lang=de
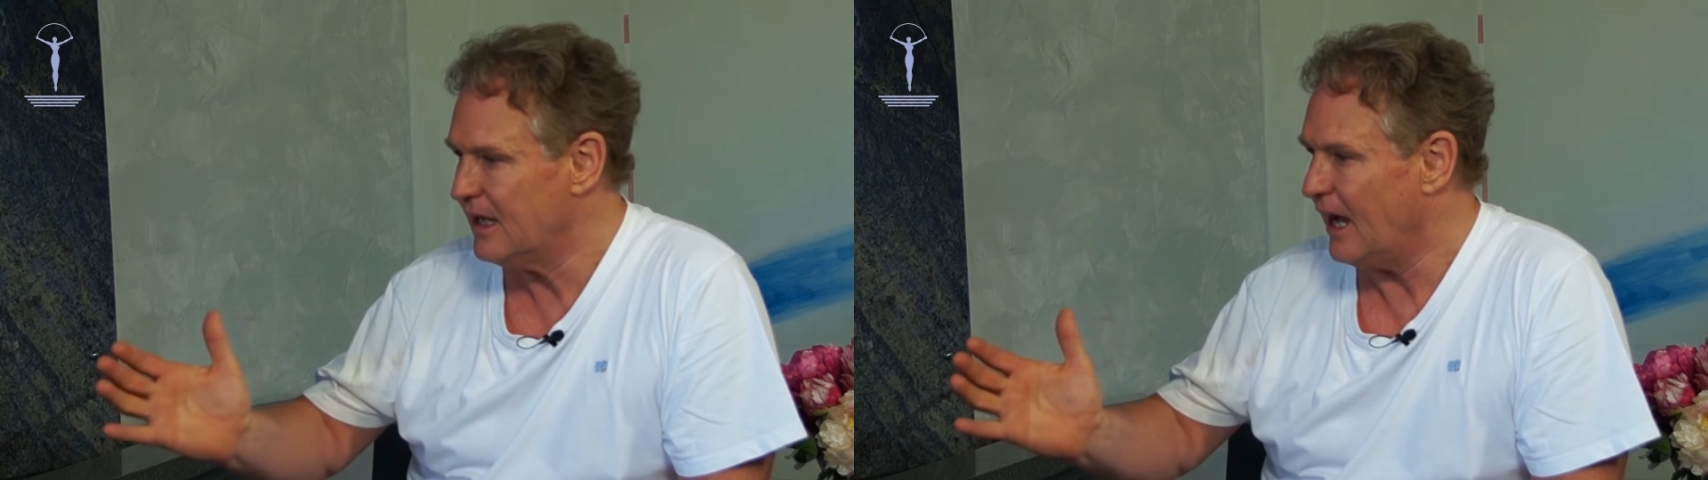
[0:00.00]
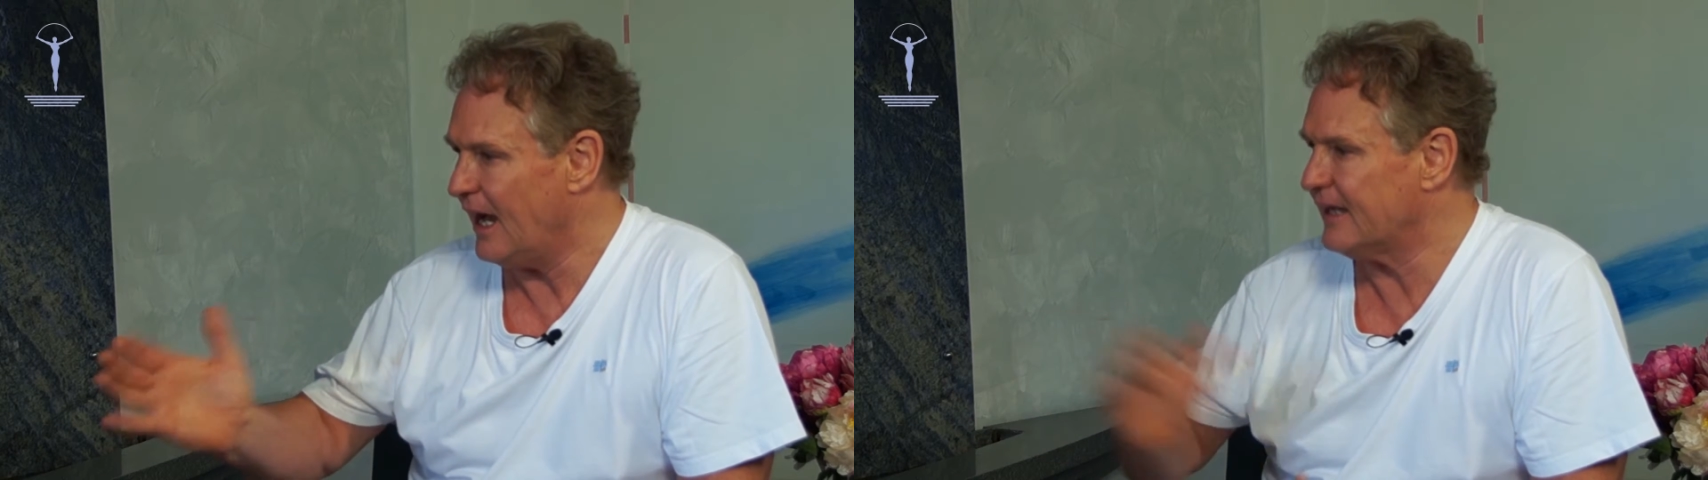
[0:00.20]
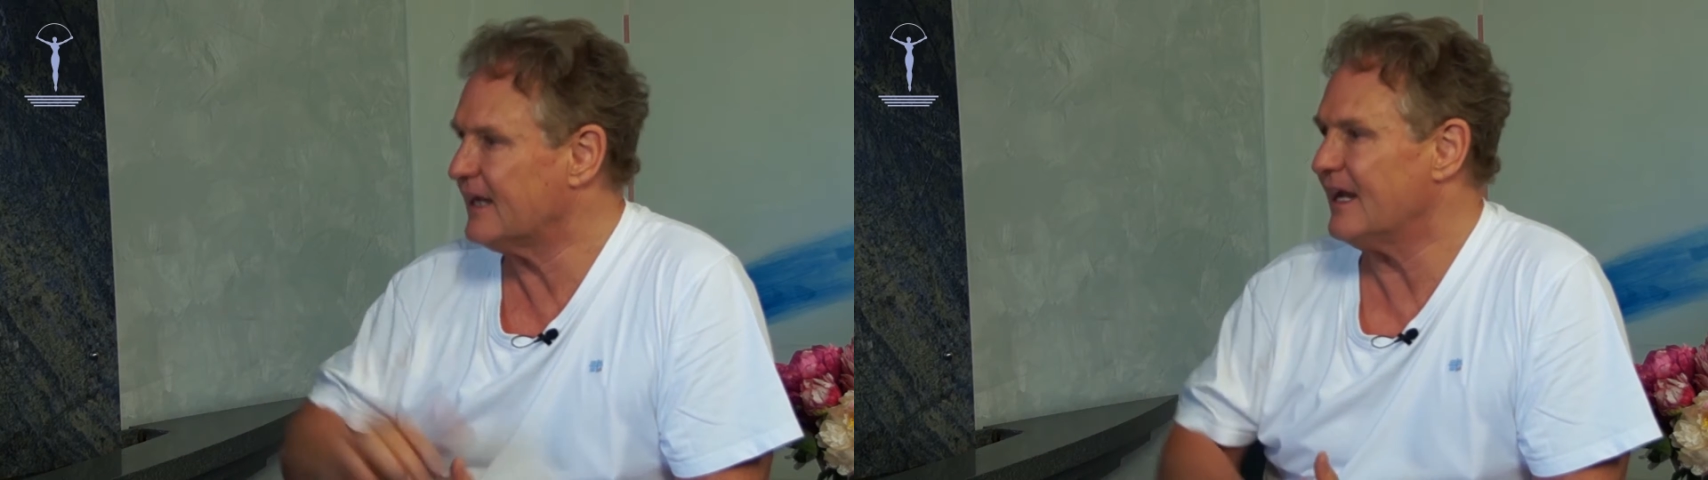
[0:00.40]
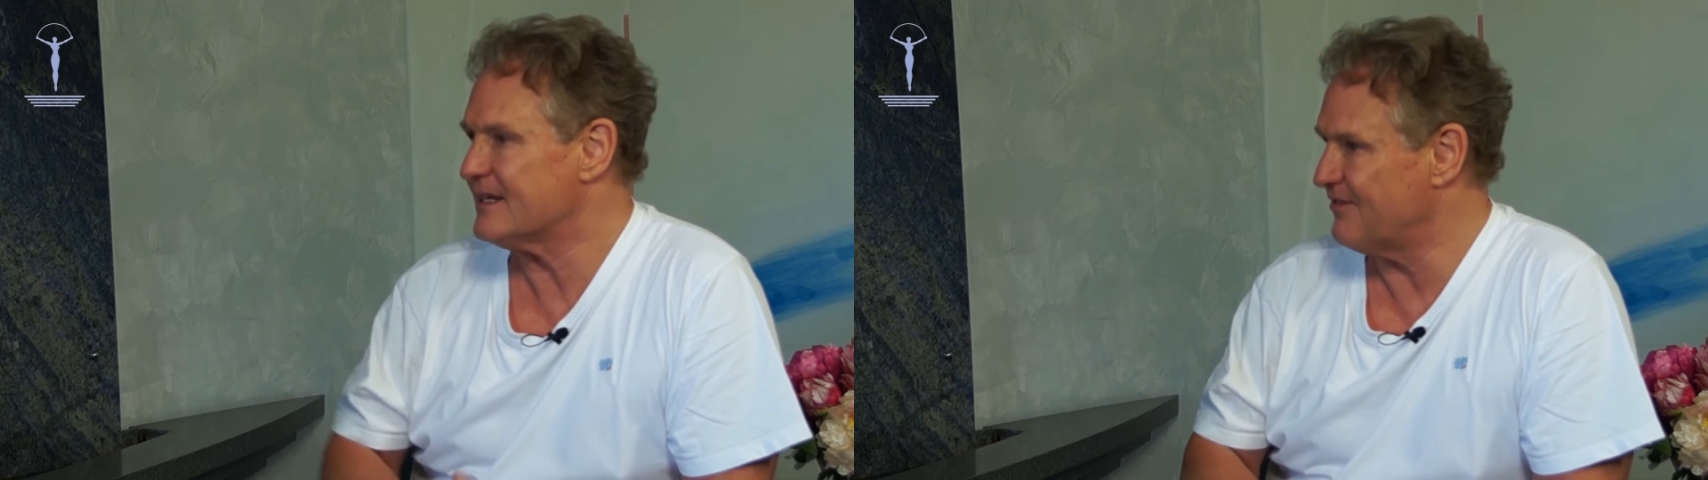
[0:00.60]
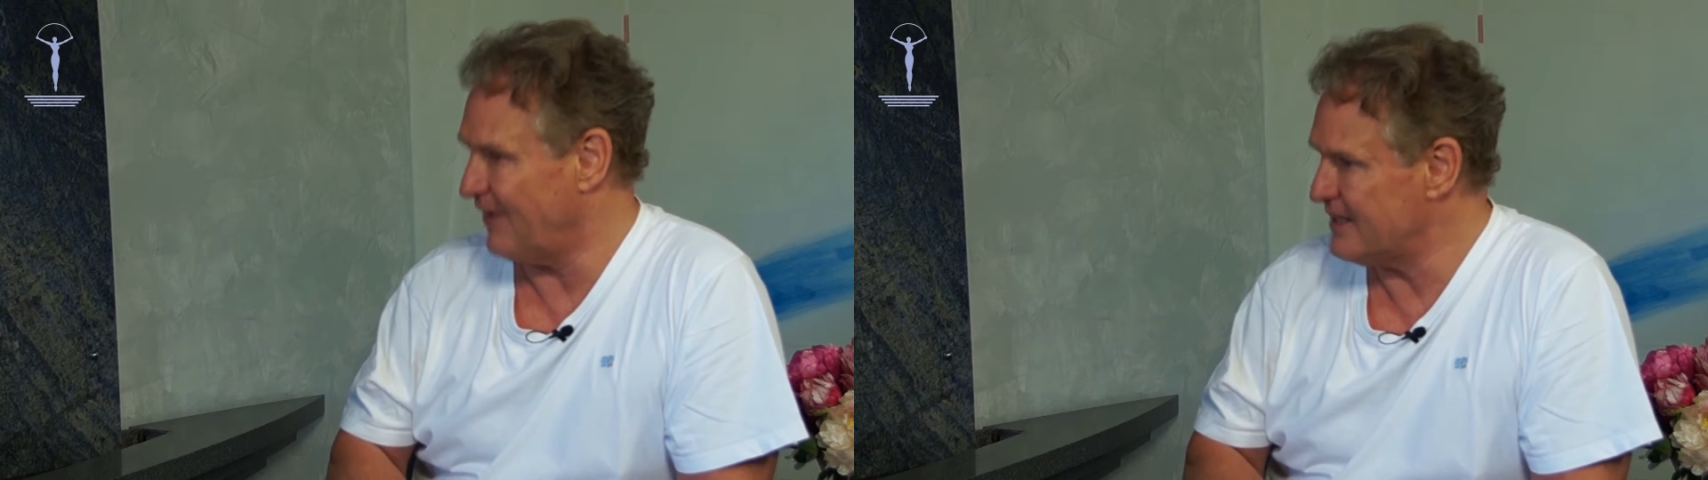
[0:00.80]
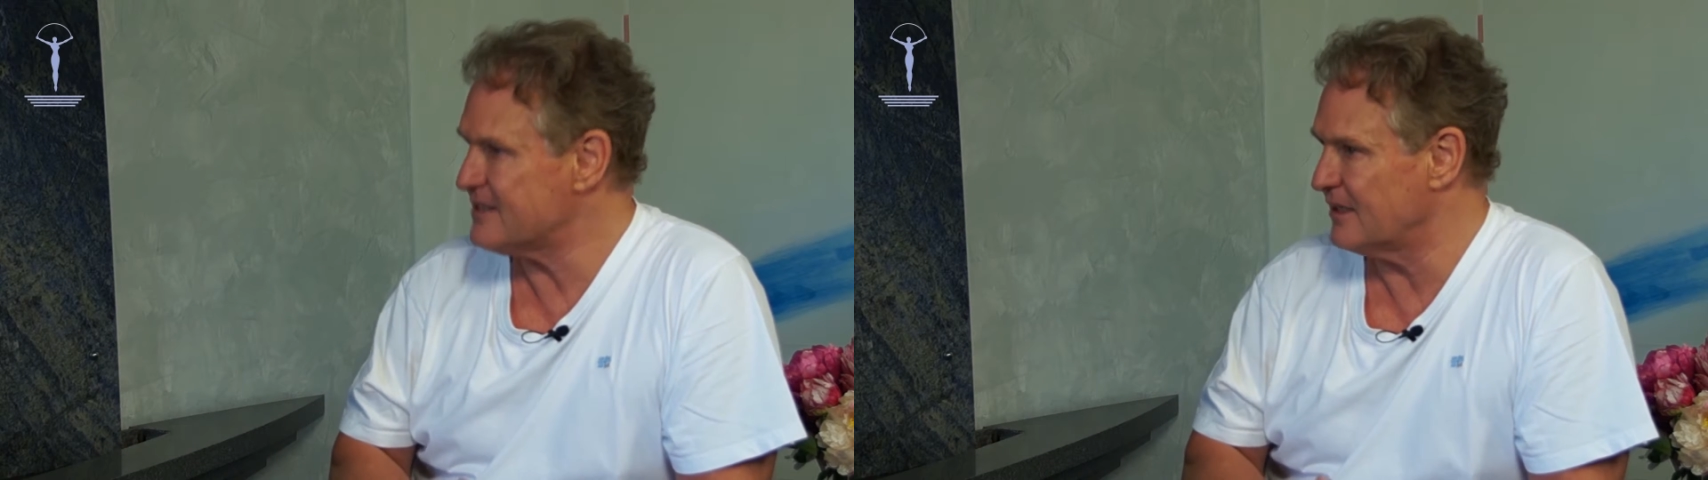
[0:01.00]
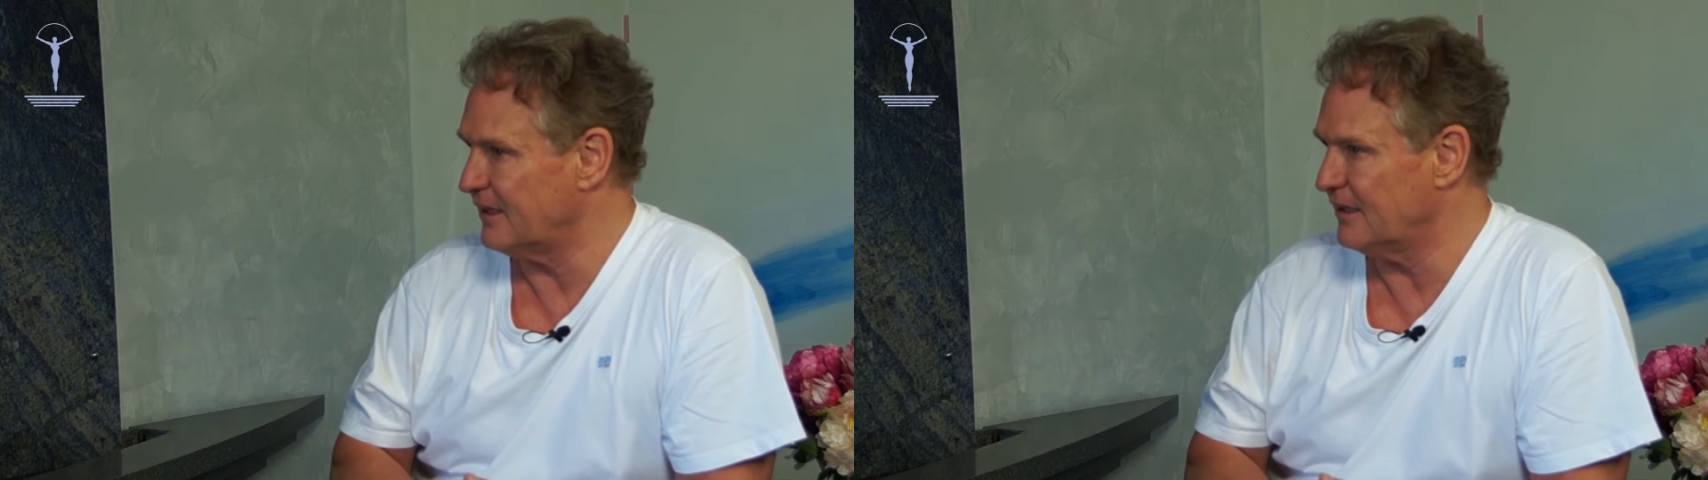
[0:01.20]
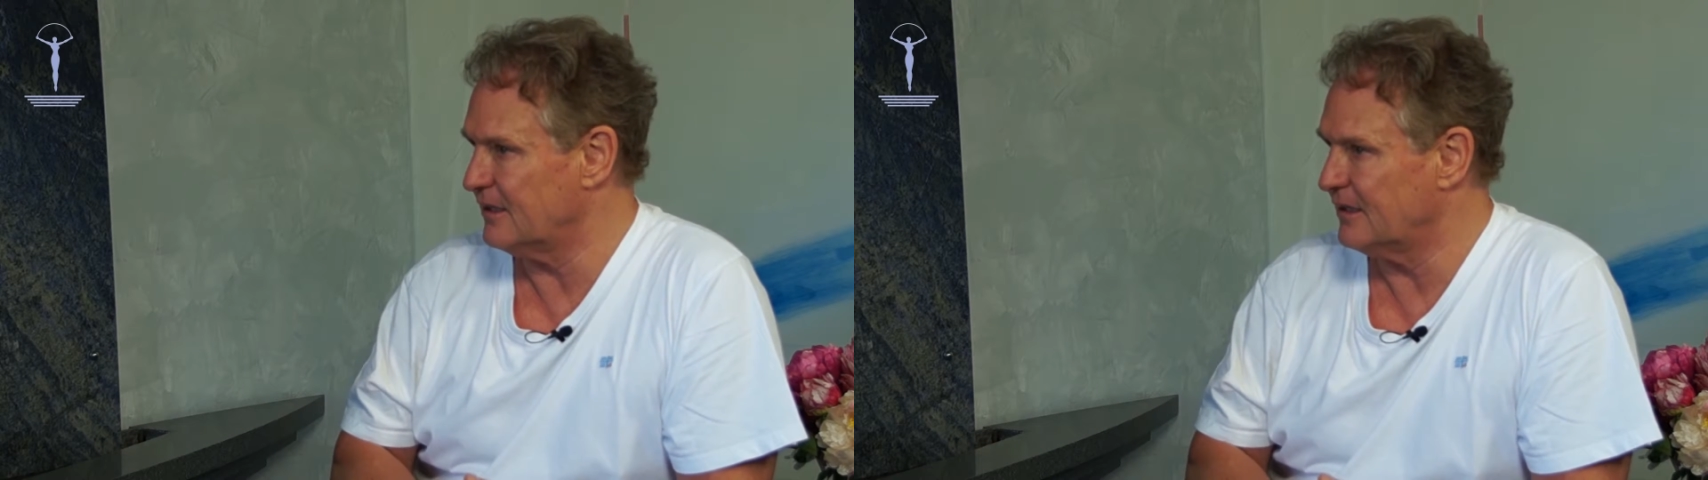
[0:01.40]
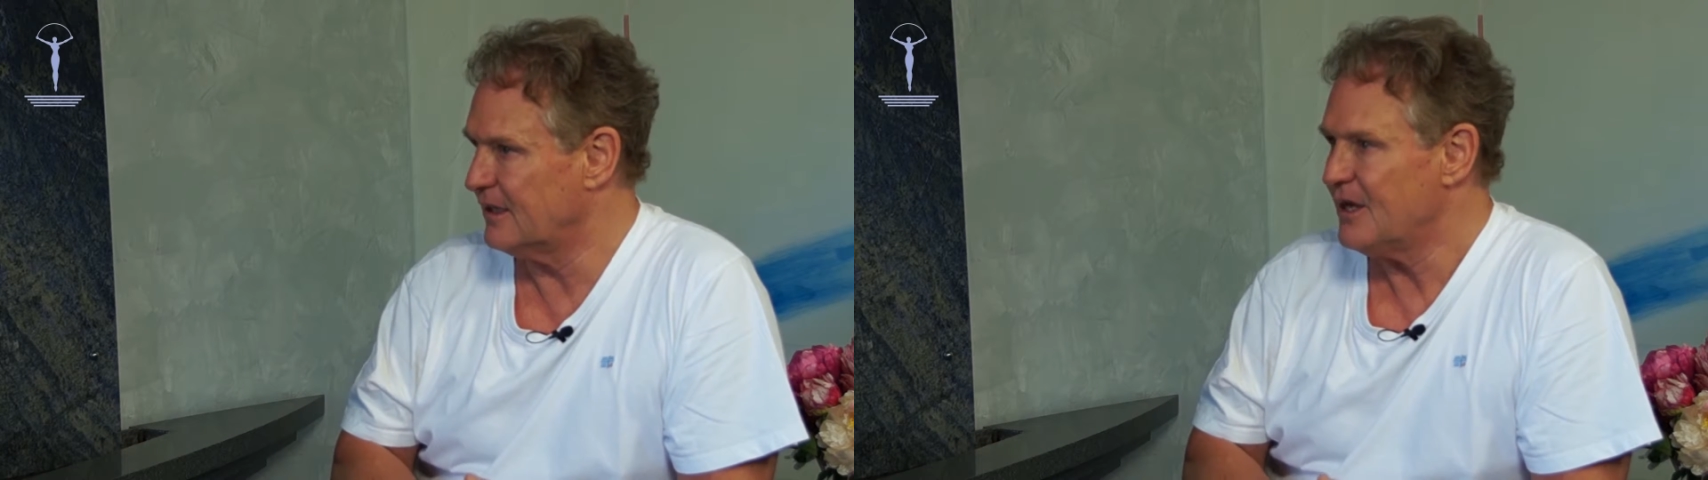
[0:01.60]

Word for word: ein Glas Wein trinke,